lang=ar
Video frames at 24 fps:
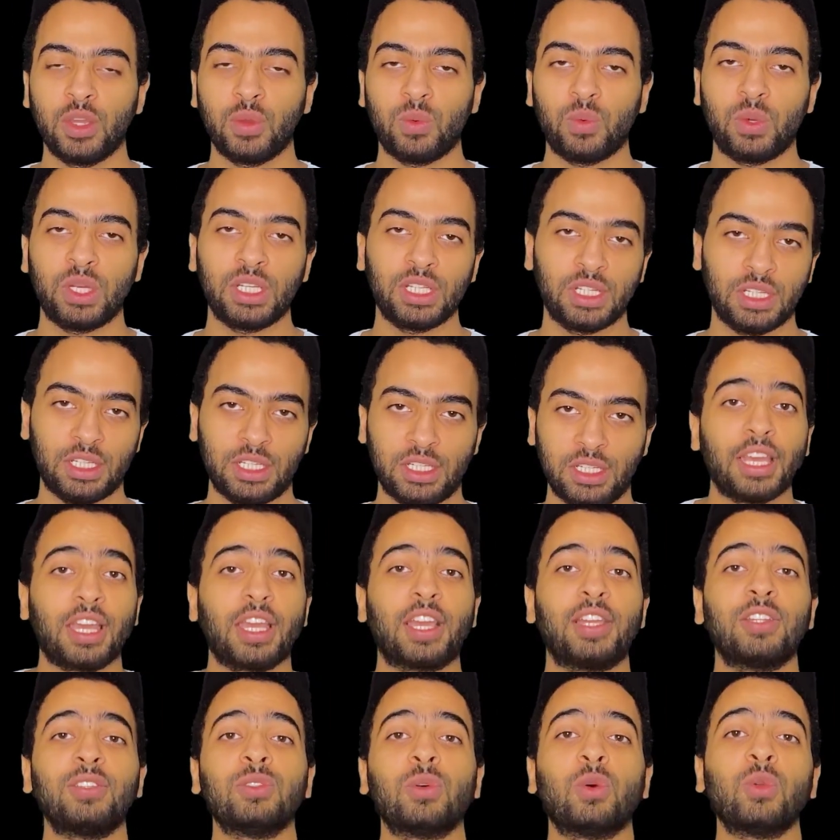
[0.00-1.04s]
ولا لا
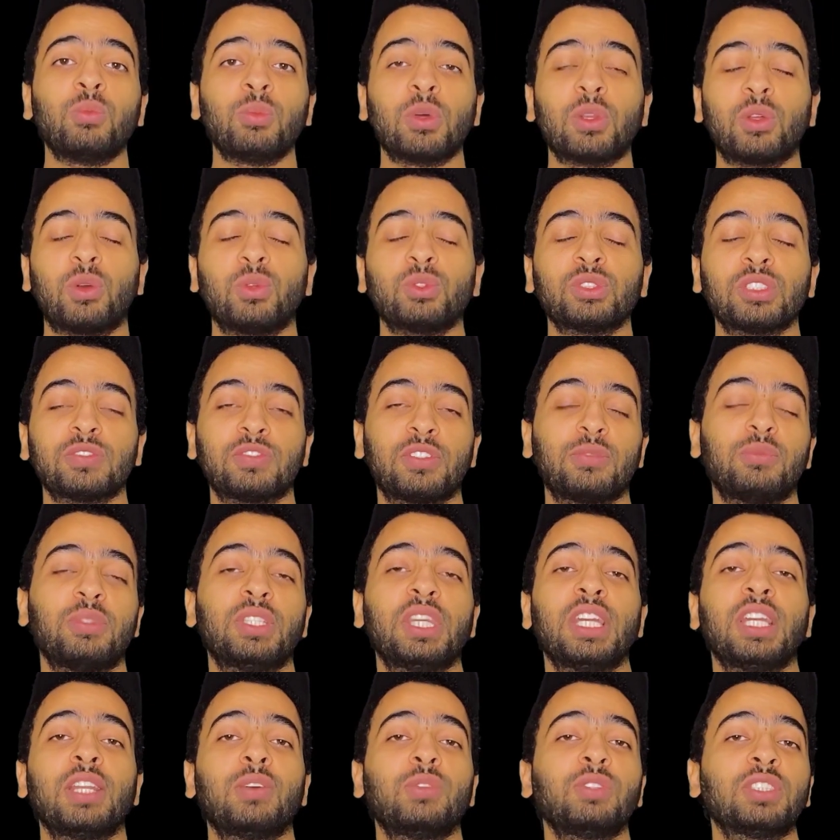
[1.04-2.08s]
خلينا اقول ملحوظه في
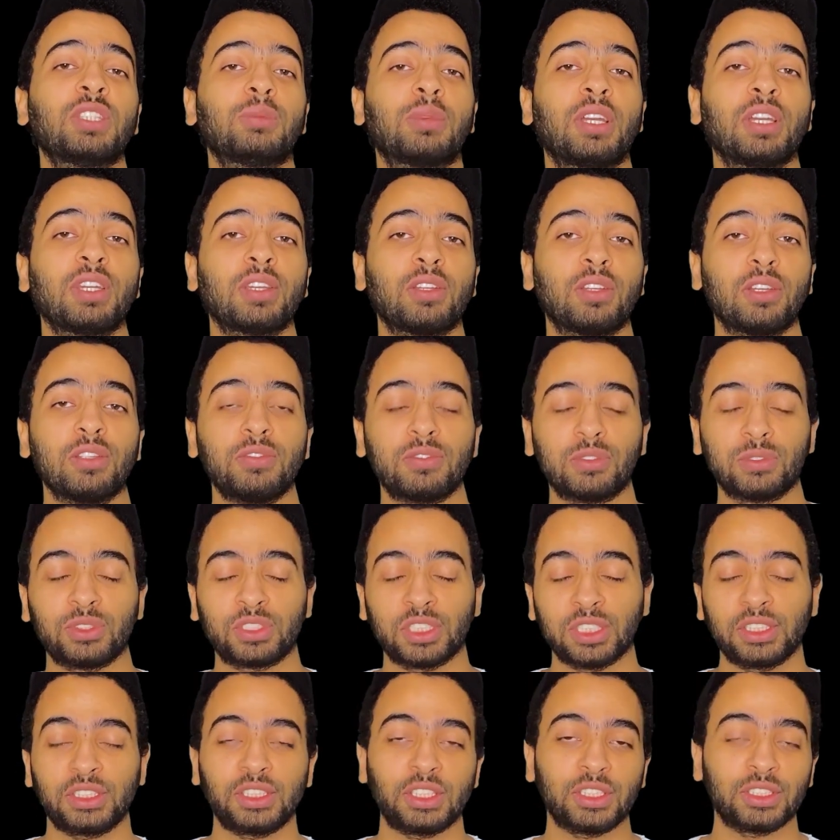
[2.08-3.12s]
البدايه لو انت معاك الايفون
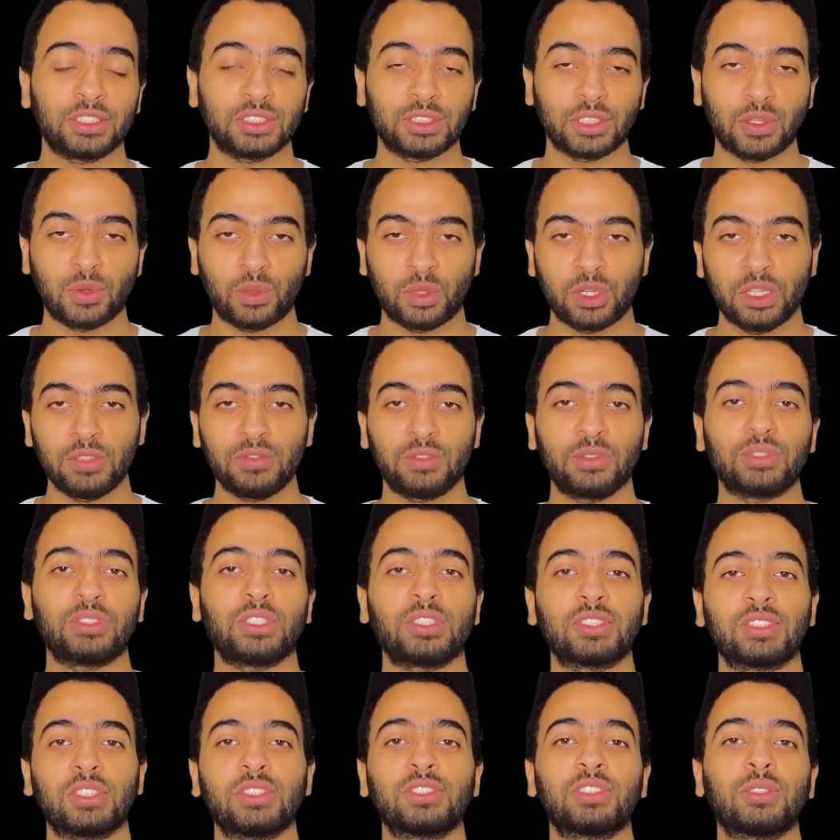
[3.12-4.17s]
6 اس او الايفون
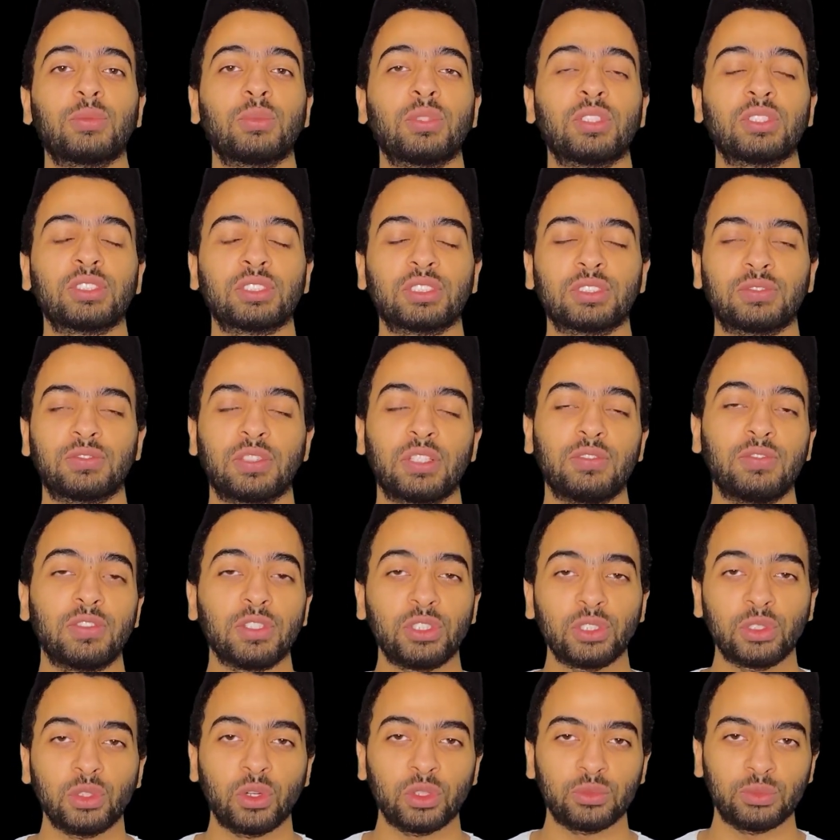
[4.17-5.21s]
6 اس بلس
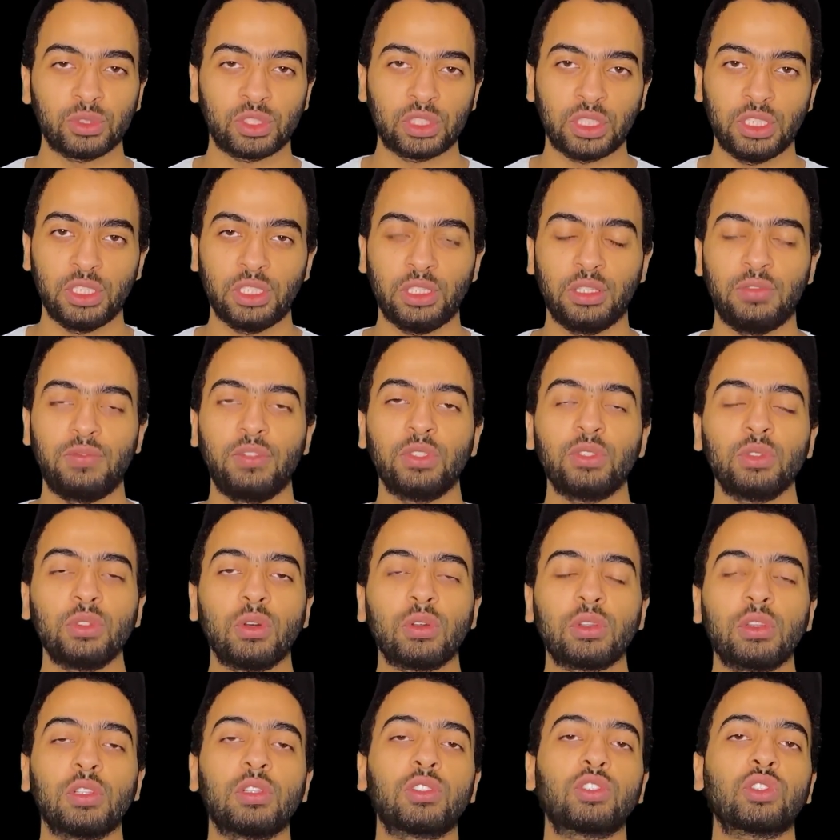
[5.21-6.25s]
فالفيديو دوت مش ليك الفيديو
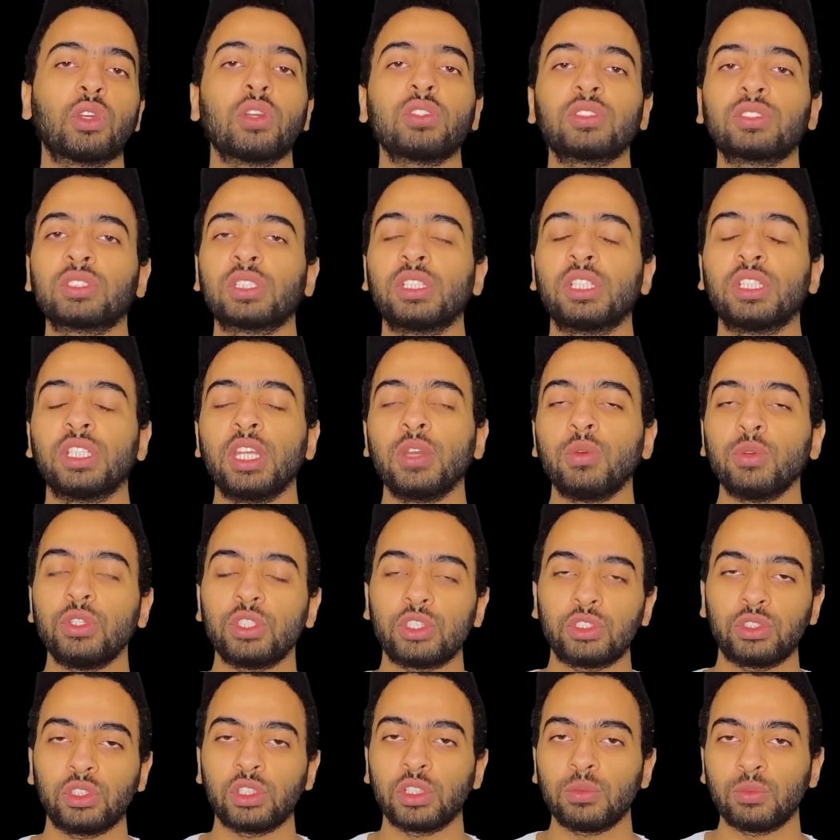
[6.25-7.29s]
دوت للشخص اللي ناوي
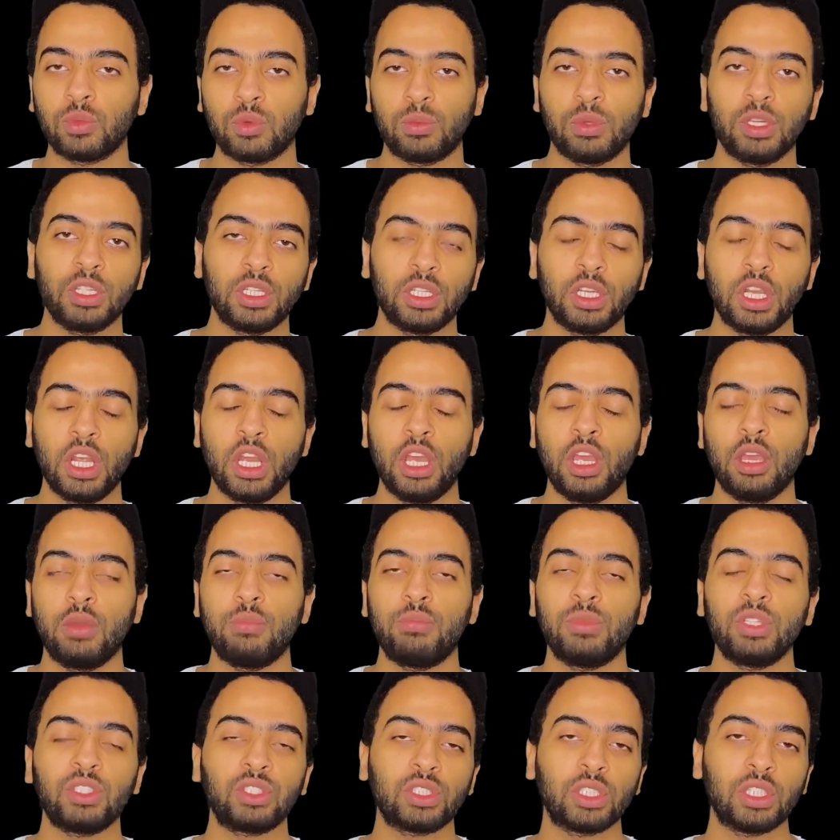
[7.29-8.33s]
يشتري الموبايل
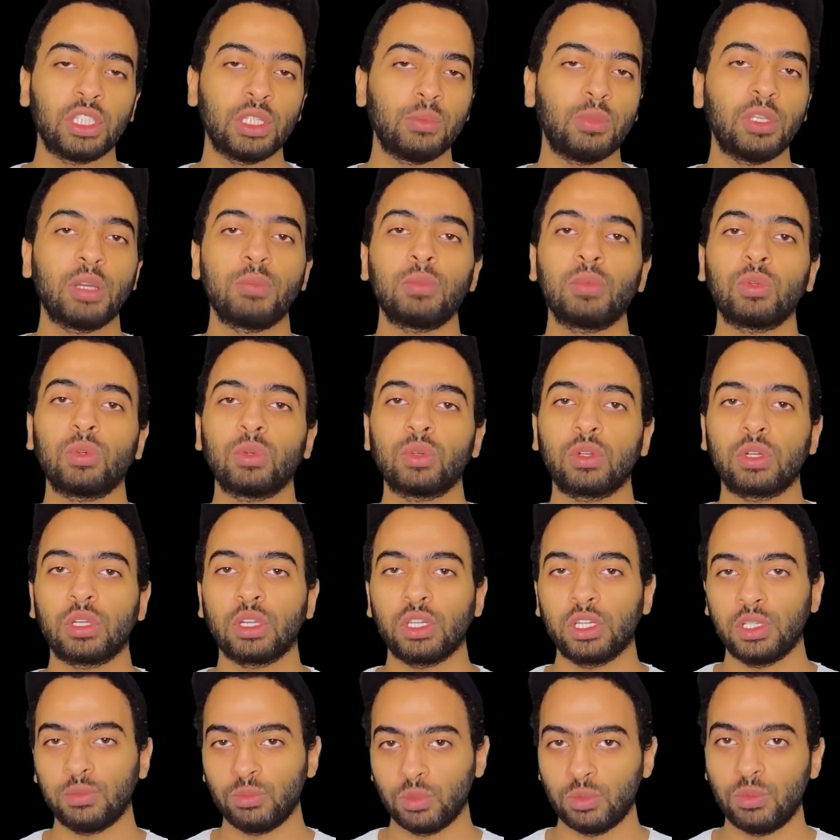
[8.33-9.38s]
مش اللي بيملك
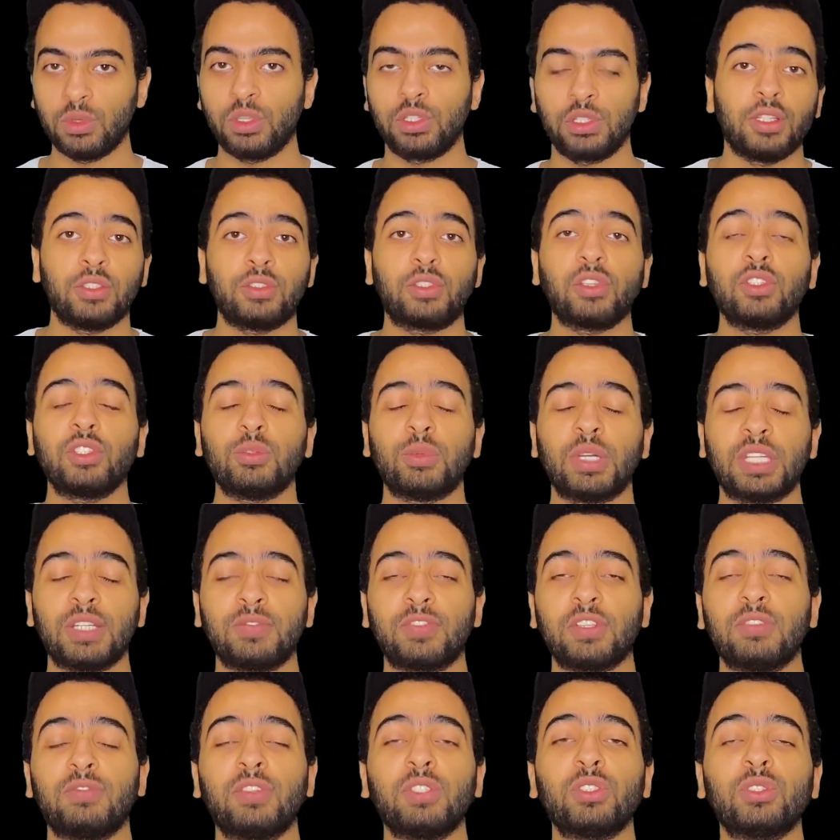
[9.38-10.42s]
الموبايل طيب انا
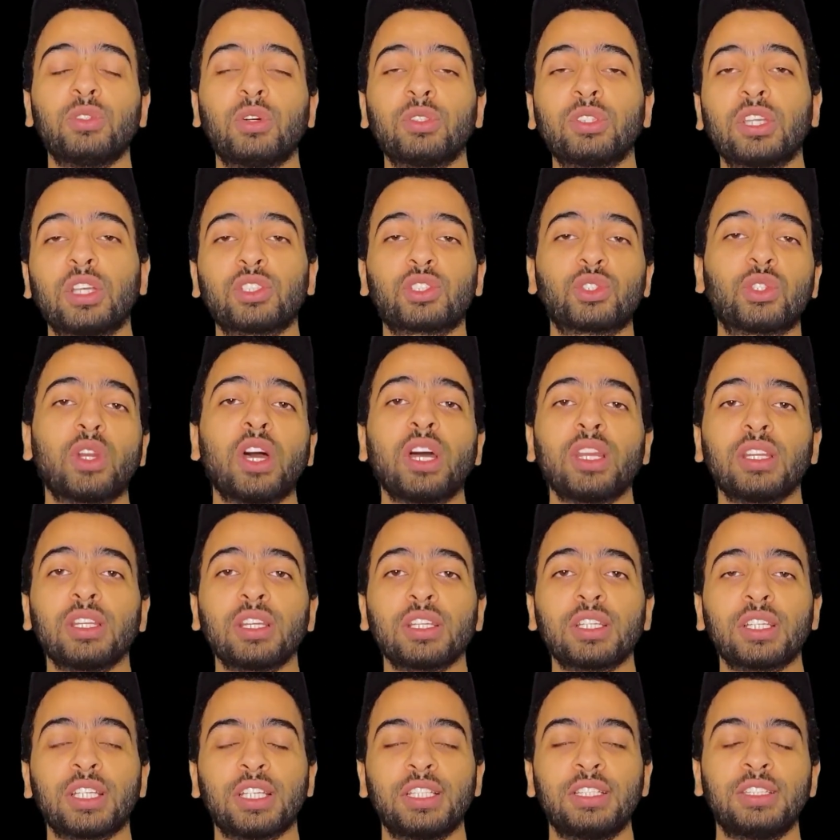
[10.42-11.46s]
في الفيديو دوت هشرح
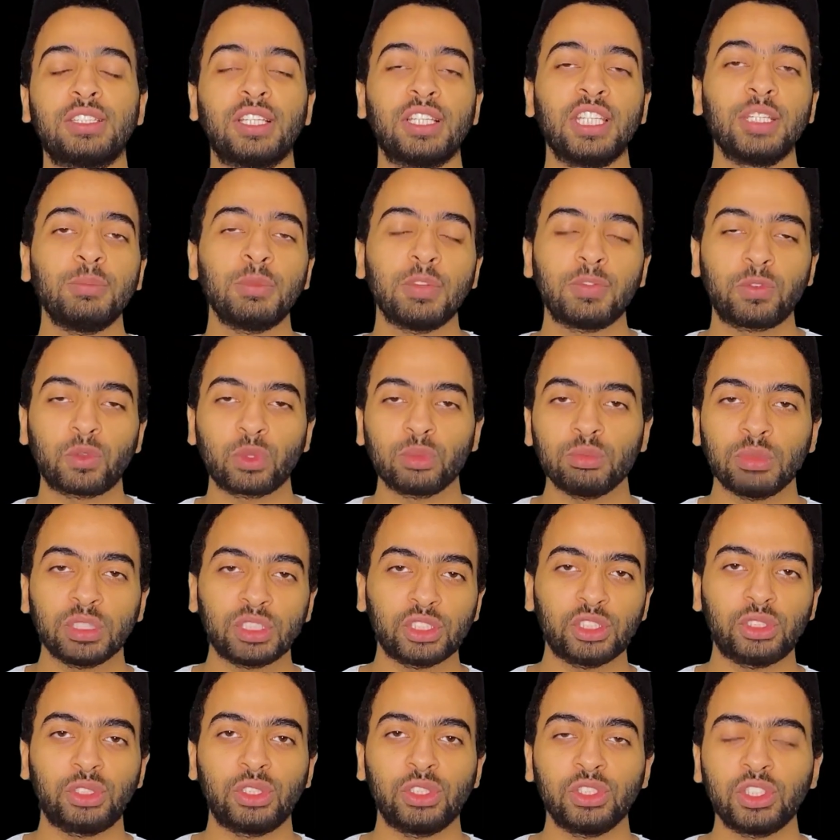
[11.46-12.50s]
لك انت ليه المفروض ما
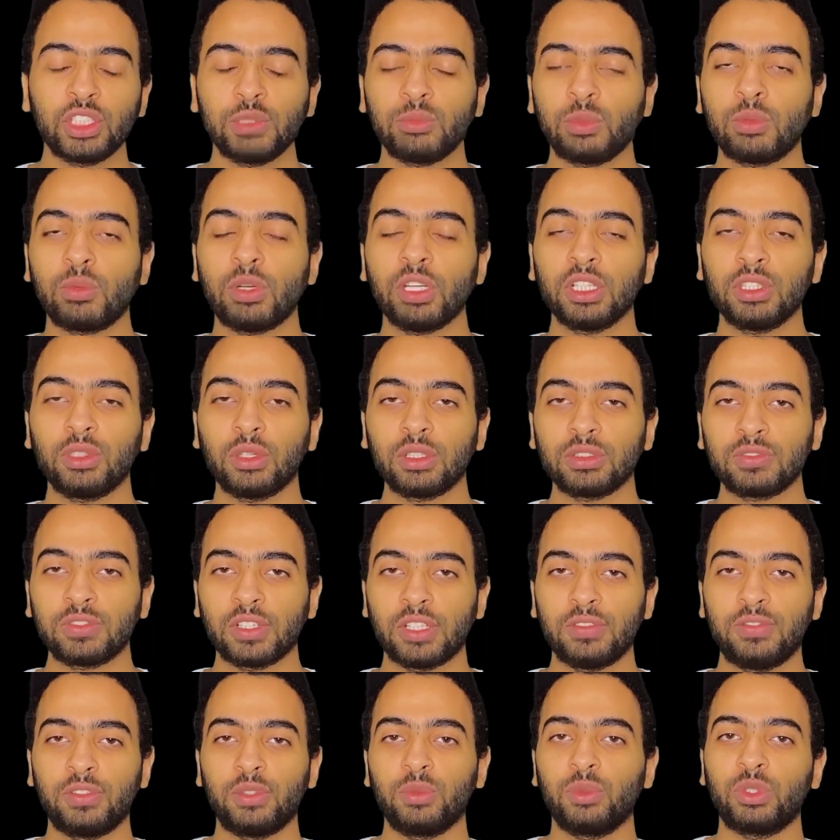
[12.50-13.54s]
تشتريش الموبايل دوت في
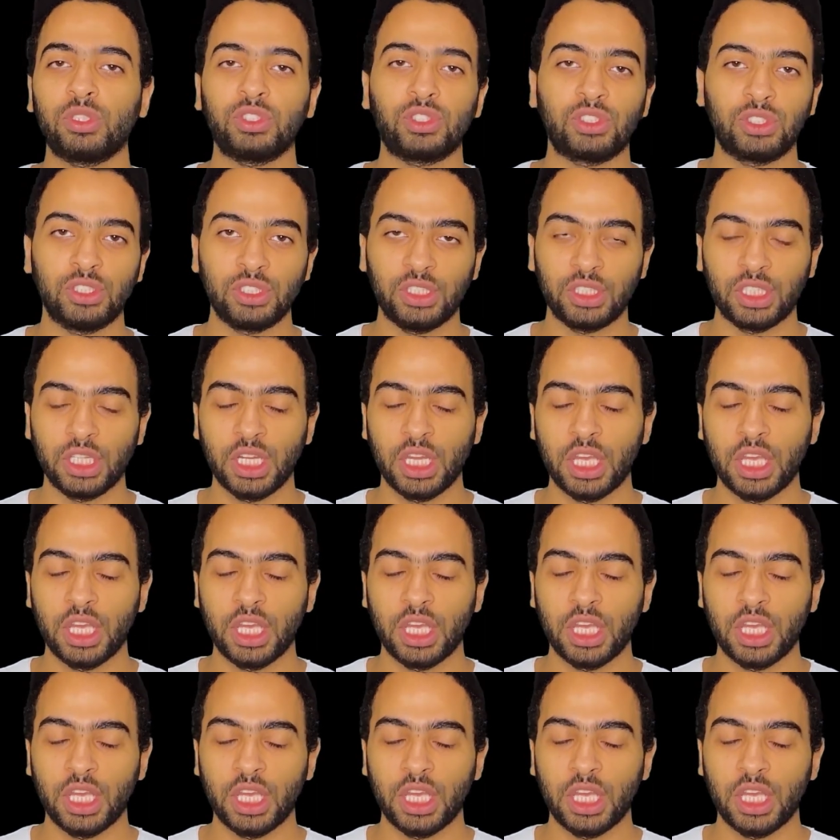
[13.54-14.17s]
2020